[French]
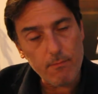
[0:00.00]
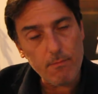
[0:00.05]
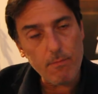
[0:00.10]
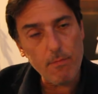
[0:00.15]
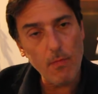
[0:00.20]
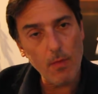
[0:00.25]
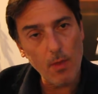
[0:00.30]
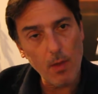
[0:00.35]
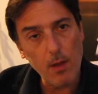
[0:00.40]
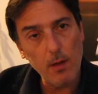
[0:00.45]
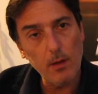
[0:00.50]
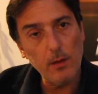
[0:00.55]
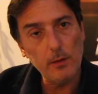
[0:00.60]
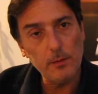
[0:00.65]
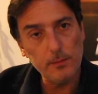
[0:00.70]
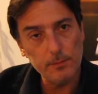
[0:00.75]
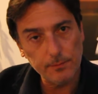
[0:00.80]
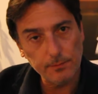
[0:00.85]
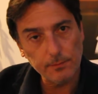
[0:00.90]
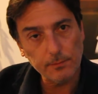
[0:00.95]
On,
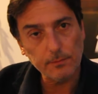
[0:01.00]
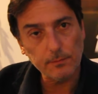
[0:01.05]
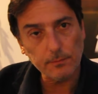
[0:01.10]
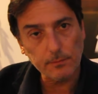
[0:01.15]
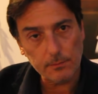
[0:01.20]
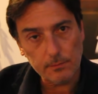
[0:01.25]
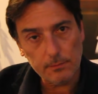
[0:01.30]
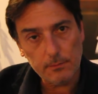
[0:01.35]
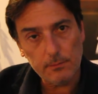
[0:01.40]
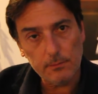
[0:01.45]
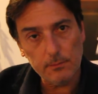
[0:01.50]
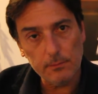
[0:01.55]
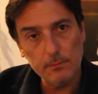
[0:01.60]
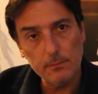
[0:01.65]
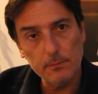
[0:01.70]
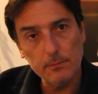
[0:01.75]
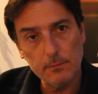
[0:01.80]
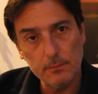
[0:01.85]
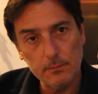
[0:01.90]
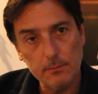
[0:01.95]
on sait qu'il est capable de
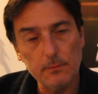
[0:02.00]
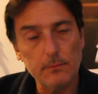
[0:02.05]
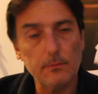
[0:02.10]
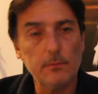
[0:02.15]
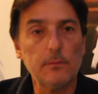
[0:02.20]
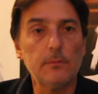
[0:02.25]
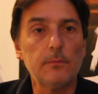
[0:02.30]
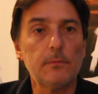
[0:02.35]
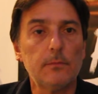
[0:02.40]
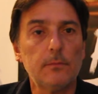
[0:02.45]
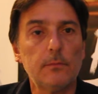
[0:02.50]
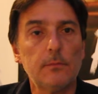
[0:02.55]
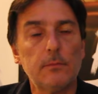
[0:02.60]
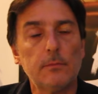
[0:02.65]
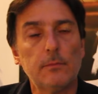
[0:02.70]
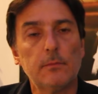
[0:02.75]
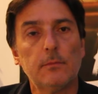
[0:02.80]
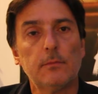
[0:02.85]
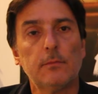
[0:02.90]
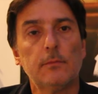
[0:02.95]
tout jouer, mais là,
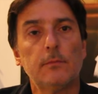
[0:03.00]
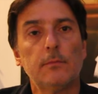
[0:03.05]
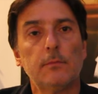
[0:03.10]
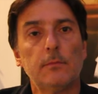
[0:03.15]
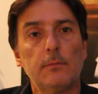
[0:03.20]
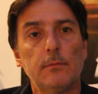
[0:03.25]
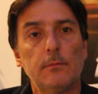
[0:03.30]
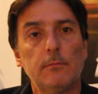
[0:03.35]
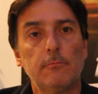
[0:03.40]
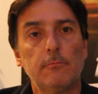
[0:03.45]
il a, je